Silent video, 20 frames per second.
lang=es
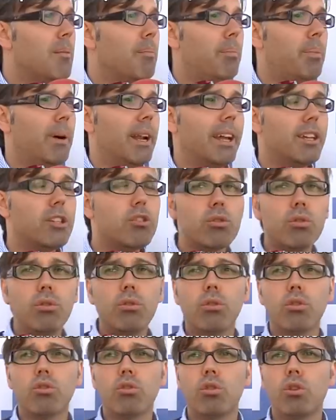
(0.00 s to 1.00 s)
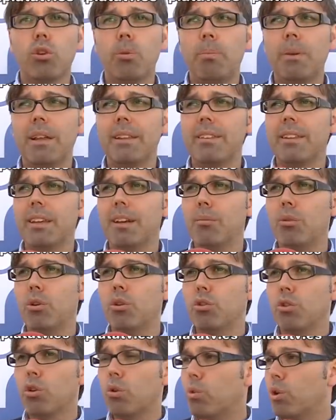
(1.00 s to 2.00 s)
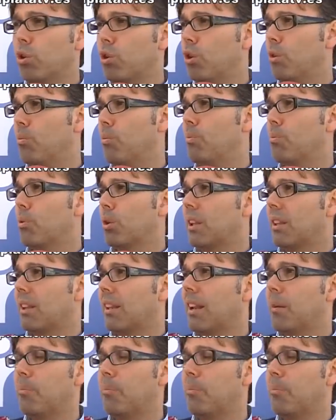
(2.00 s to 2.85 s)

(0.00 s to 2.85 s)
Para eso nosotros planteamos dos cuestiones muy importantes.